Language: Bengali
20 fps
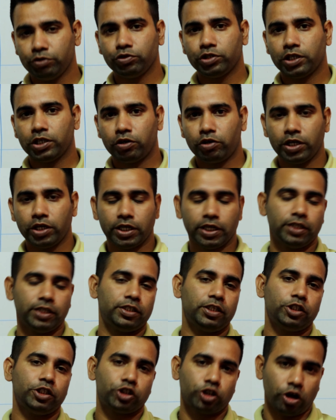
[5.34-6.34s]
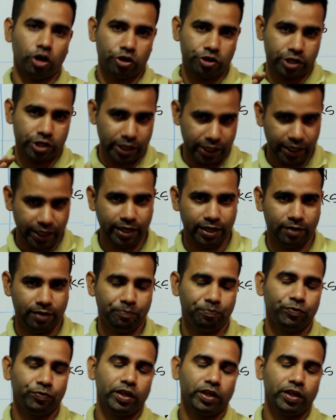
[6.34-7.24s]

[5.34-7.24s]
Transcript: ইংরেজি উচ্চারণের ক্ষেত্রে শর্ট এ